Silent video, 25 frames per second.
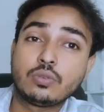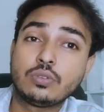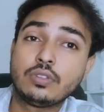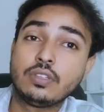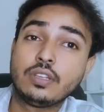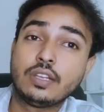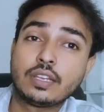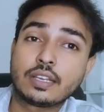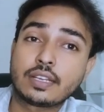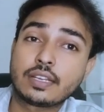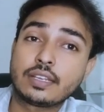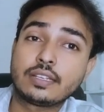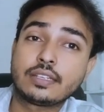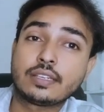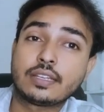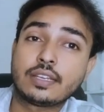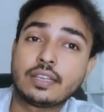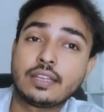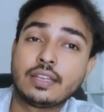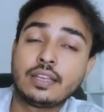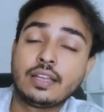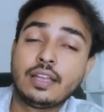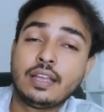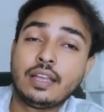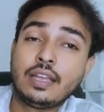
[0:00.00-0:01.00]
दो दिन
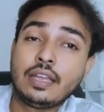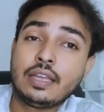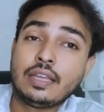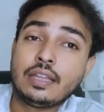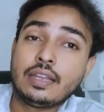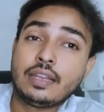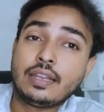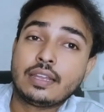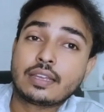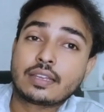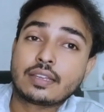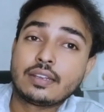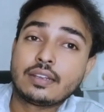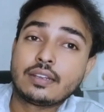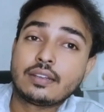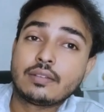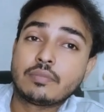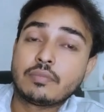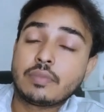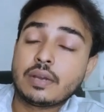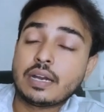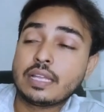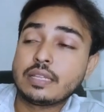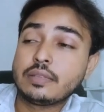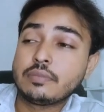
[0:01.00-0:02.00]
लगेंगे
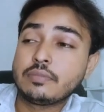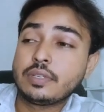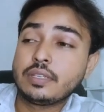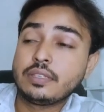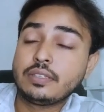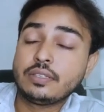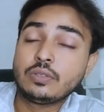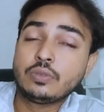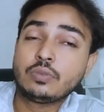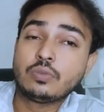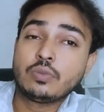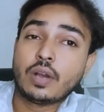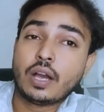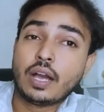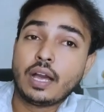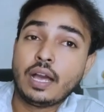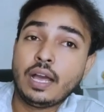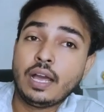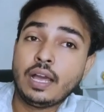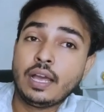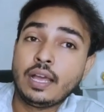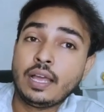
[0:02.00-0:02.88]
लेकिन बाद में ये हुआ